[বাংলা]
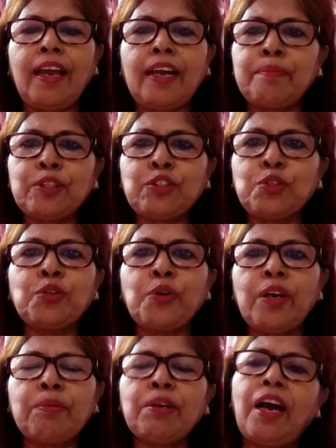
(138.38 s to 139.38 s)
একমাত্র
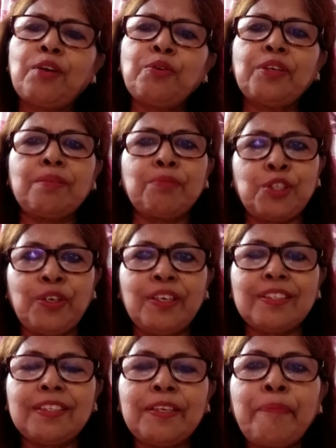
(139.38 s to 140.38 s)
নয় আমার আরও অনেক বিষয়
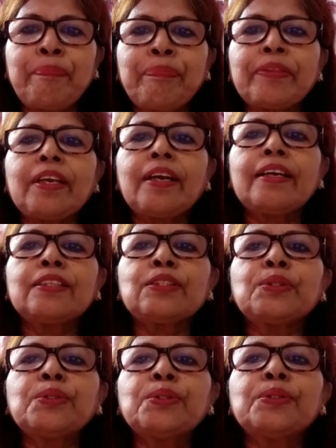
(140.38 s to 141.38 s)
আছে
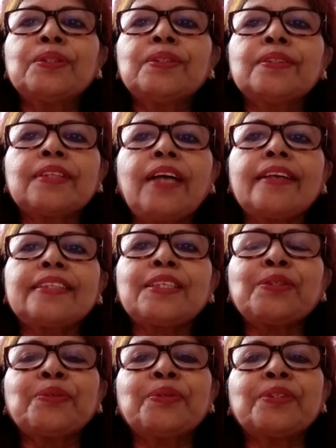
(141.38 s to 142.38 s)
তো গানটা
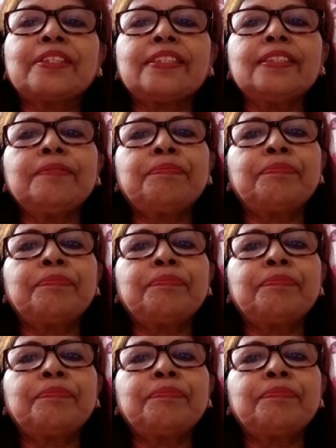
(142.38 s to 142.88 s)
শুরু করছি